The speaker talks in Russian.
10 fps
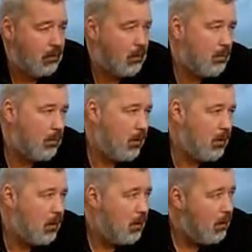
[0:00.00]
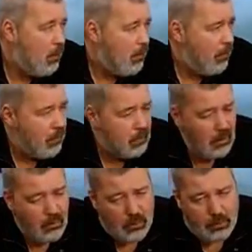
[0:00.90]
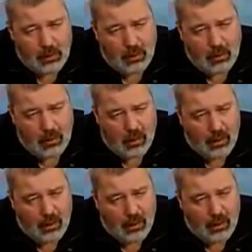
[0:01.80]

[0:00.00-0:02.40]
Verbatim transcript: У нас были э, «Союз Михаила